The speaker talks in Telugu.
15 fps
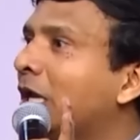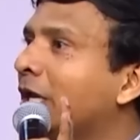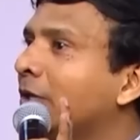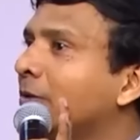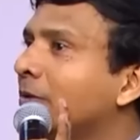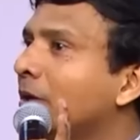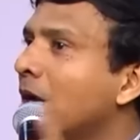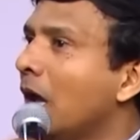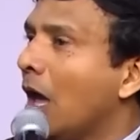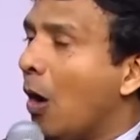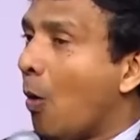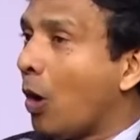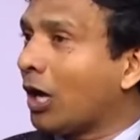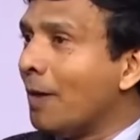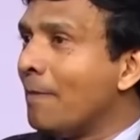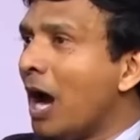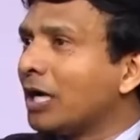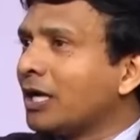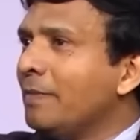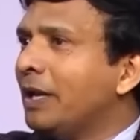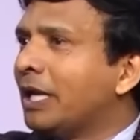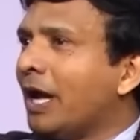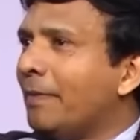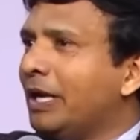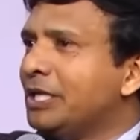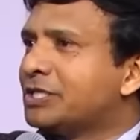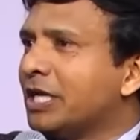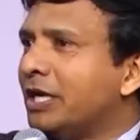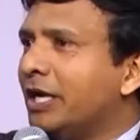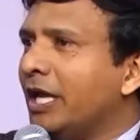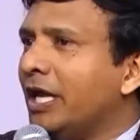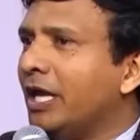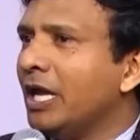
లేదు ఒక మాట మీరు గమనించండి